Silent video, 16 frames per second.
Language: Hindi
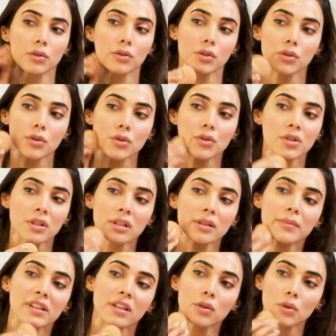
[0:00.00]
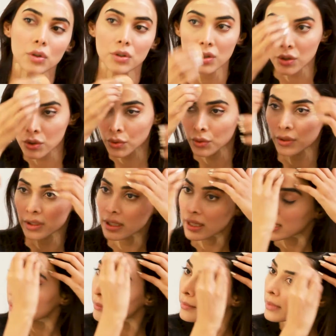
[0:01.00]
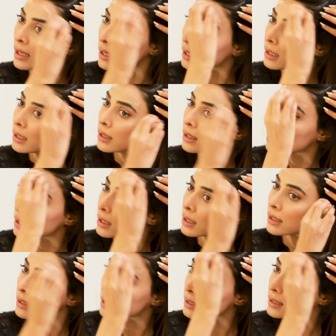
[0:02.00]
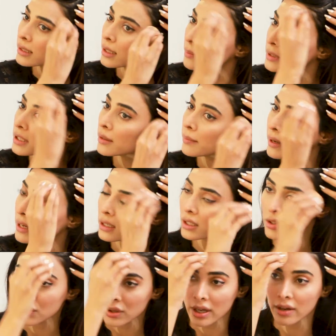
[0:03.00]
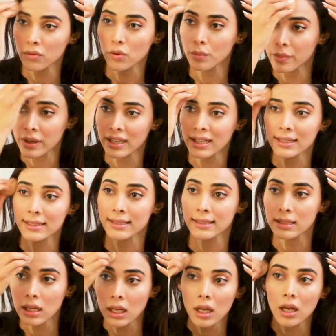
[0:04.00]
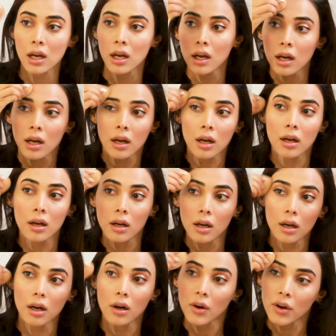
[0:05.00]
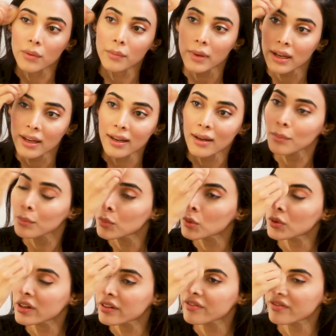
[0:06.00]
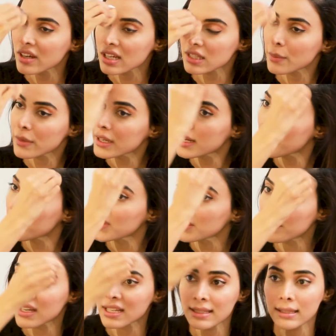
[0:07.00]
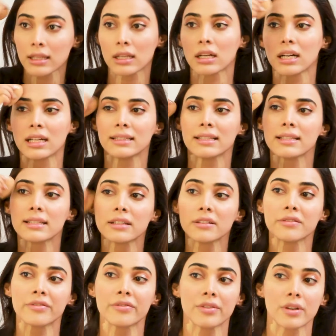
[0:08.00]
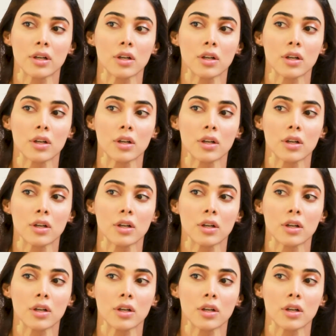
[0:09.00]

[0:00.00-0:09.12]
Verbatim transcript: तो यूजुअली मेरी कोशिश होती है कि मैं सबसे पहले जो है वो बेस और मैं पूरे फेस में ना अपने बेस नहीं लगाती सिर्फ